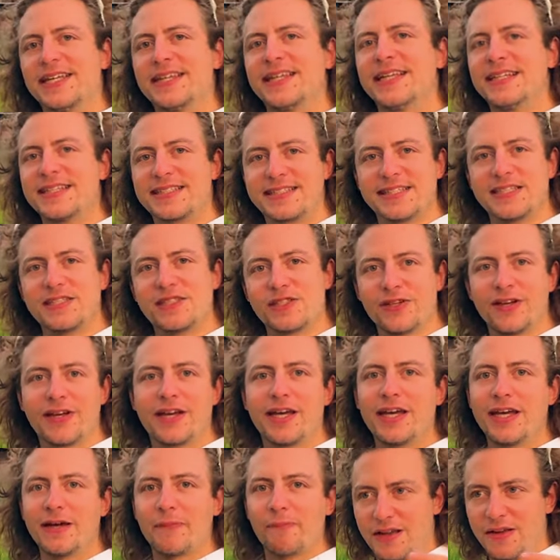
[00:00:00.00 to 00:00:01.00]
nel senso
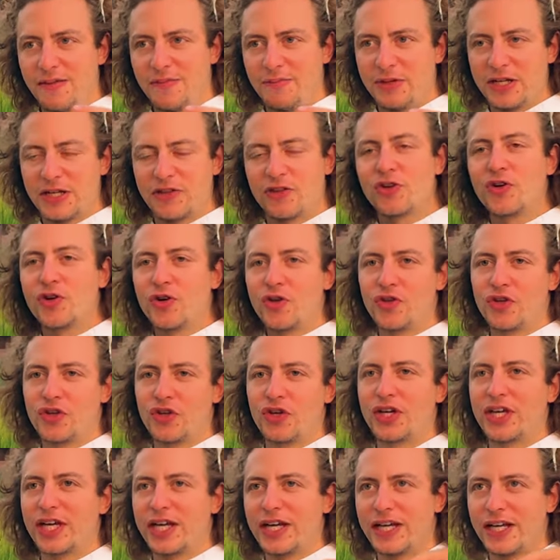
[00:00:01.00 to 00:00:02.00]
che mi rendo conto
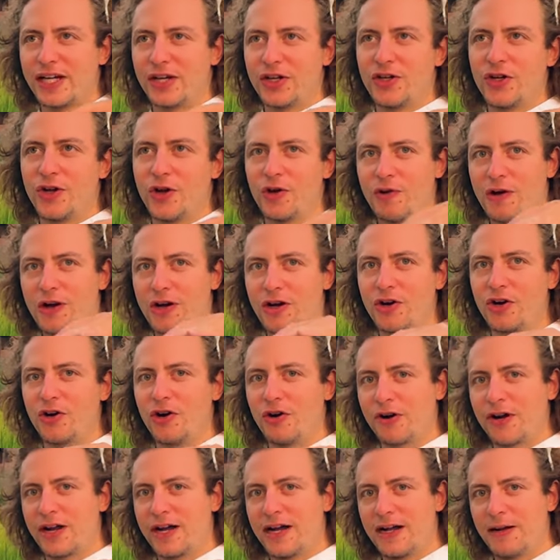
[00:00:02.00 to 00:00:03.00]
che non ho
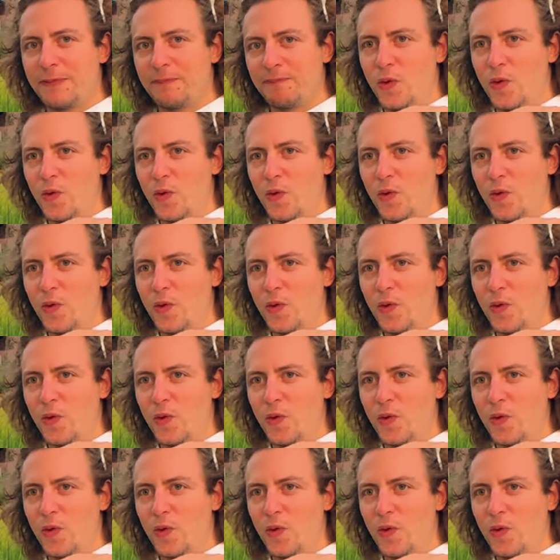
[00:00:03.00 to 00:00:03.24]
ancora